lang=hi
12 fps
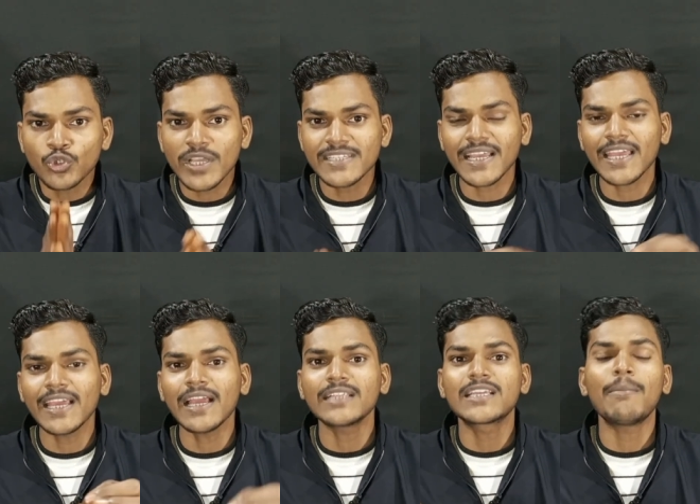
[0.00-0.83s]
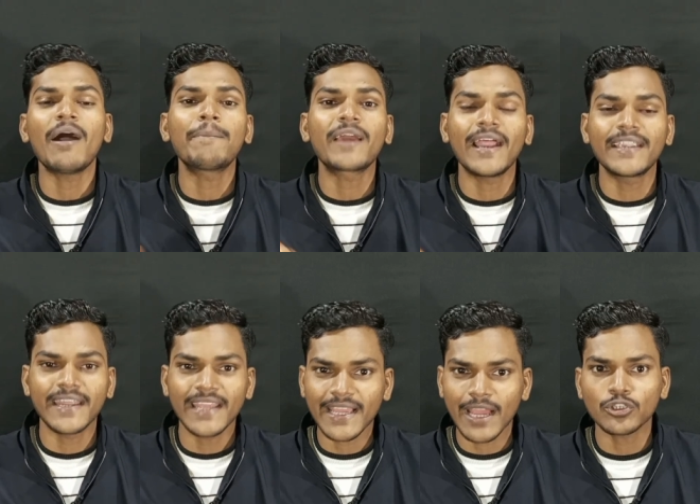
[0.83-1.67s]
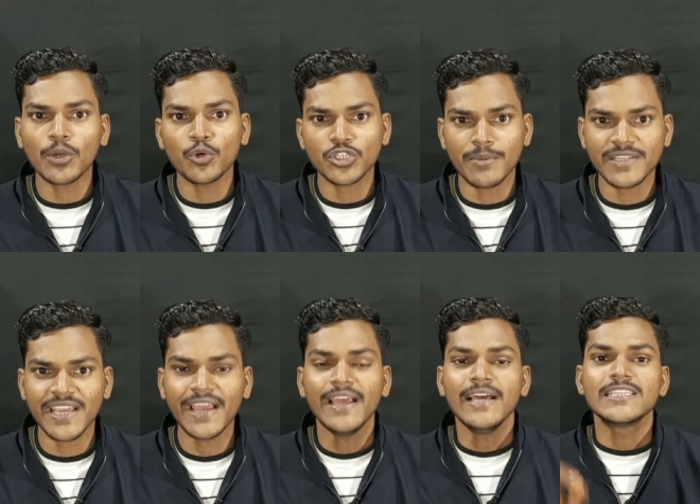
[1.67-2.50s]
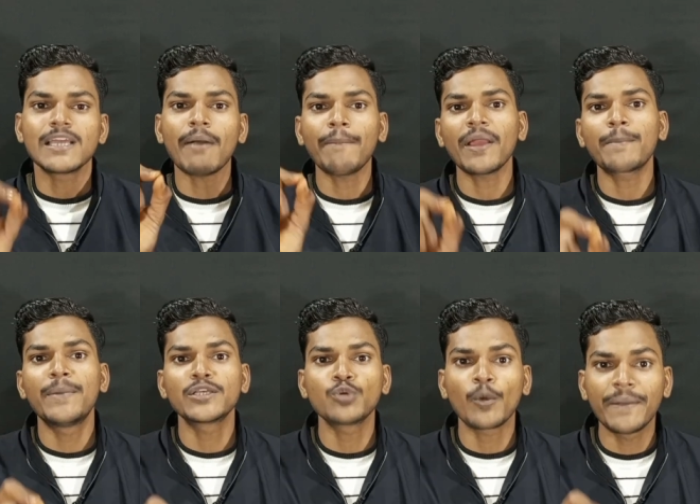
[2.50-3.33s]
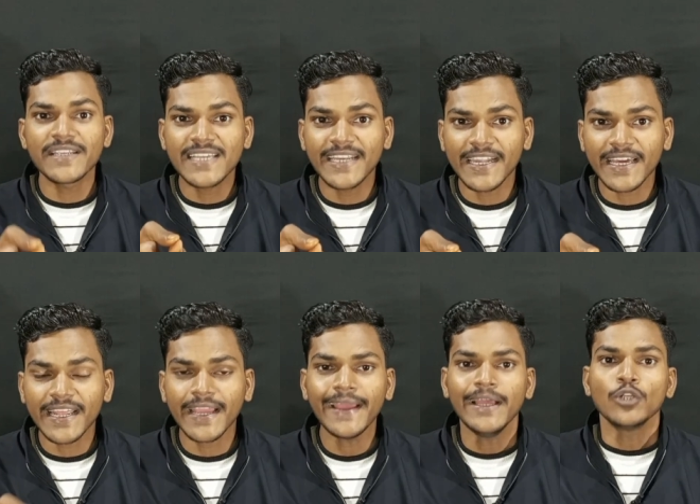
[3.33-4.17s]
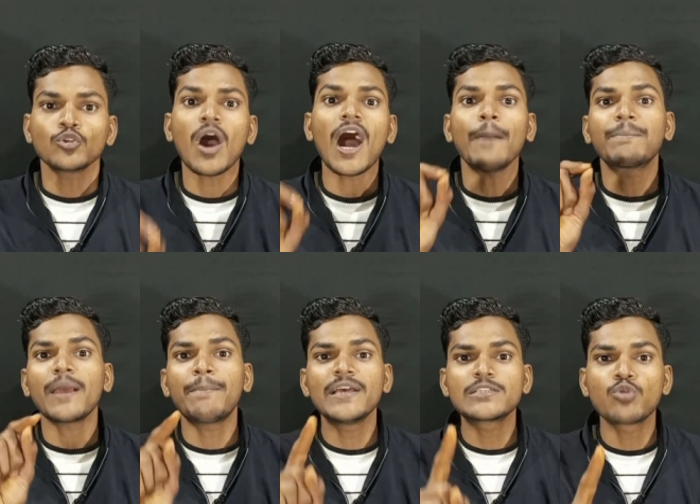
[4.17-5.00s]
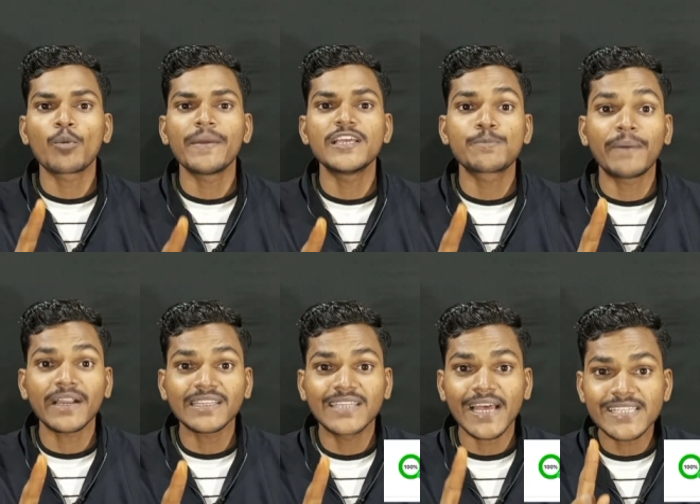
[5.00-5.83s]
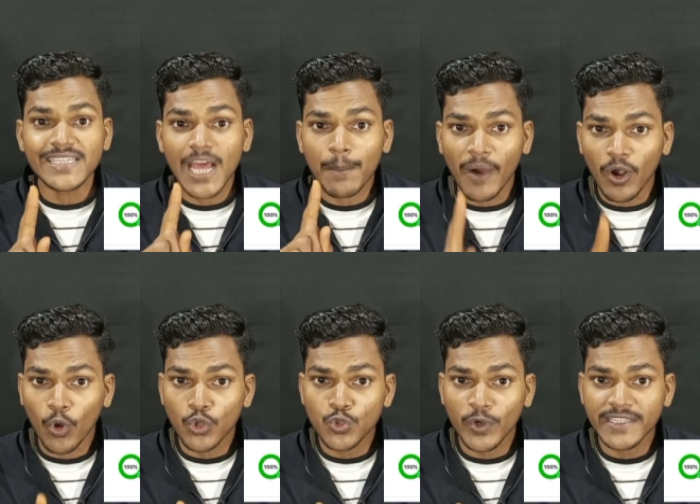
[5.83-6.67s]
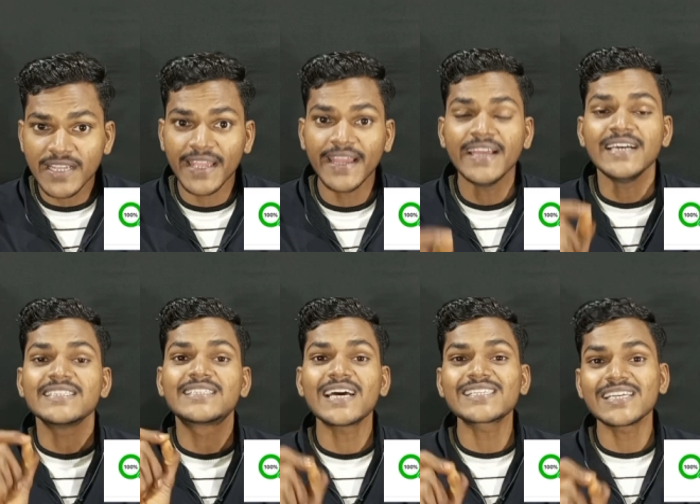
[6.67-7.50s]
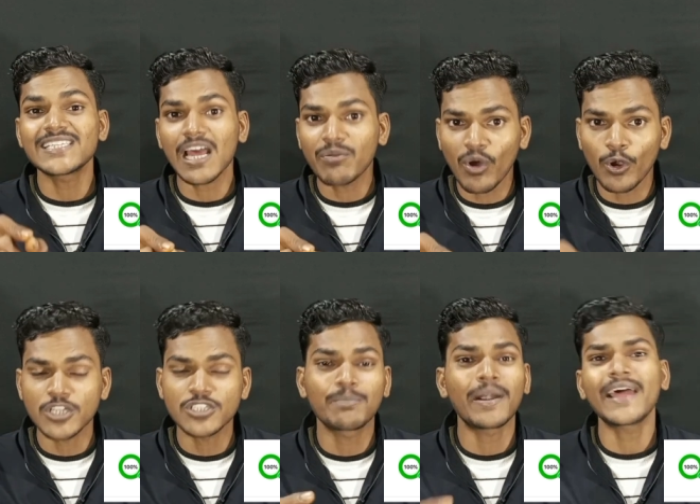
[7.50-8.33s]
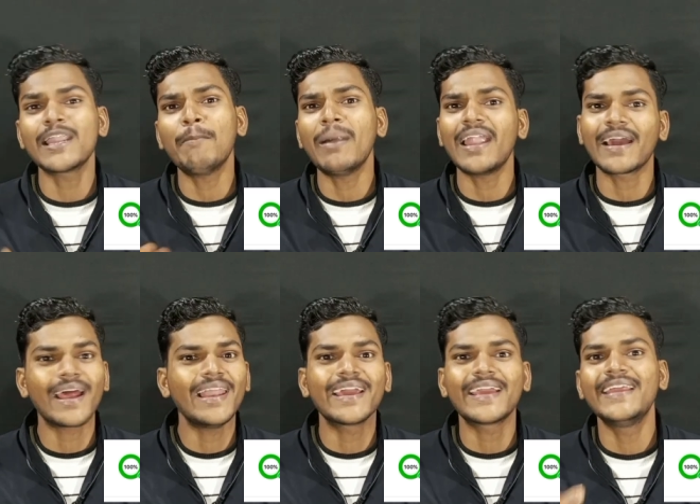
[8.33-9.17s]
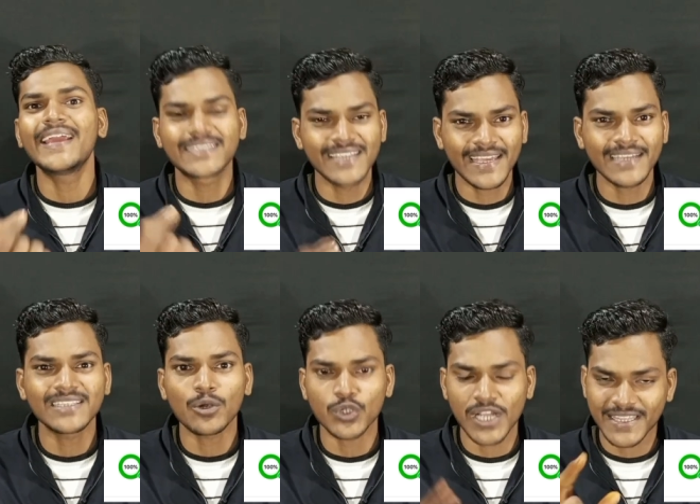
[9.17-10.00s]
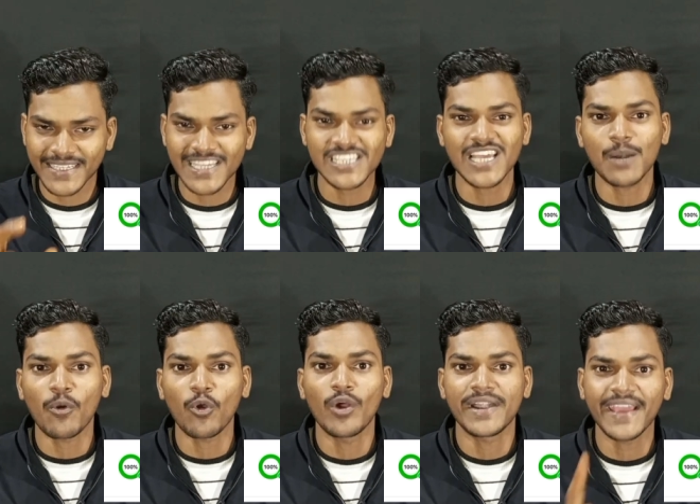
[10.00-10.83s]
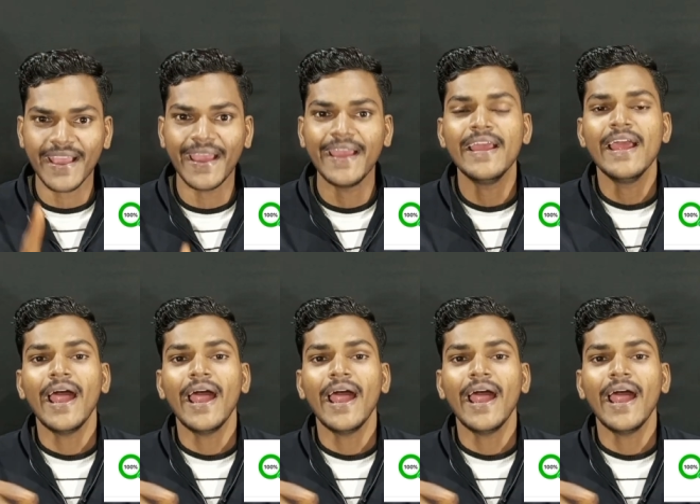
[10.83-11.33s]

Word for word: तो जैसे कि जब आप क्राइटेरिया क्या होता है वो समझिए जब आप एक फेसबुक पेज क्रिएट करेंगे तो आपके फेसबुक पेज पर दस हजार फॉलोअर्स होने चाहिए दस हजार फॉलोअर्स बड़ा नंबर लग रहा है लेकिन एक दिन के अंदर हो जाते हैं दस हजार फॉलोअर ठीक है